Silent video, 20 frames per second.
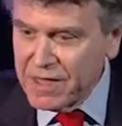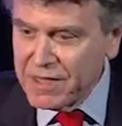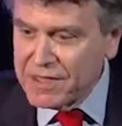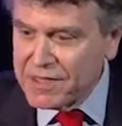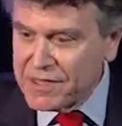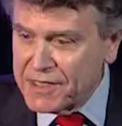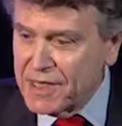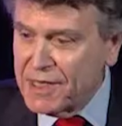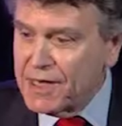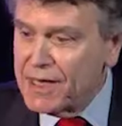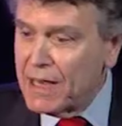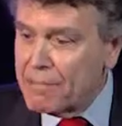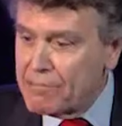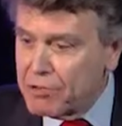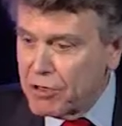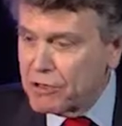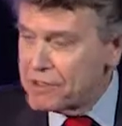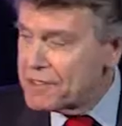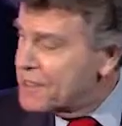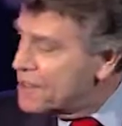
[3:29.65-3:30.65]
C'est
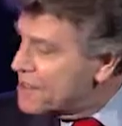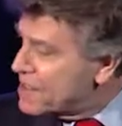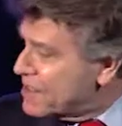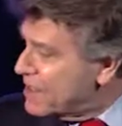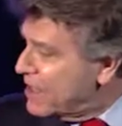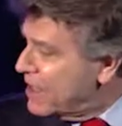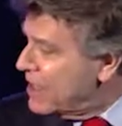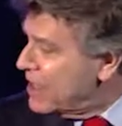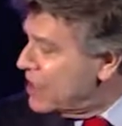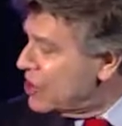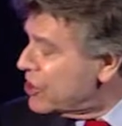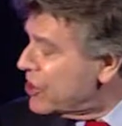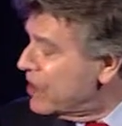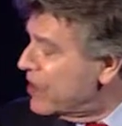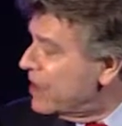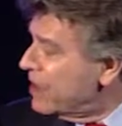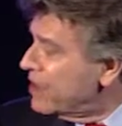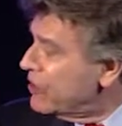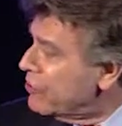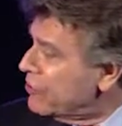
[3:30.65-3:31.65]
l'apprentissage
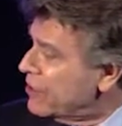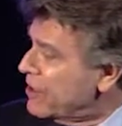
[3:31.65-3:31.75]
de